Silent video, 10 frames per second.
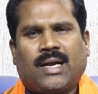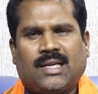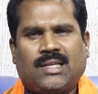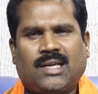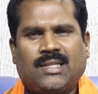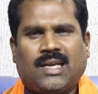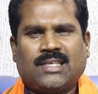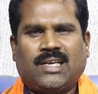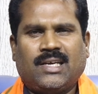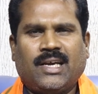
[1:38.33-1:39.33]
கிட்டத்தட்ட அந்த
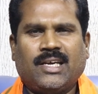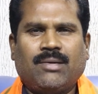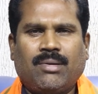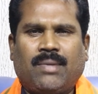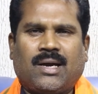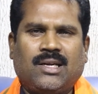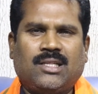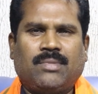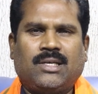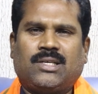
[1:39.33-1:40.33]
எலெக்ஷனில் எங்கேயுமே மக்கள்
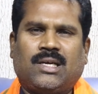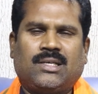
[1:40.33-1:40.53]
நீதி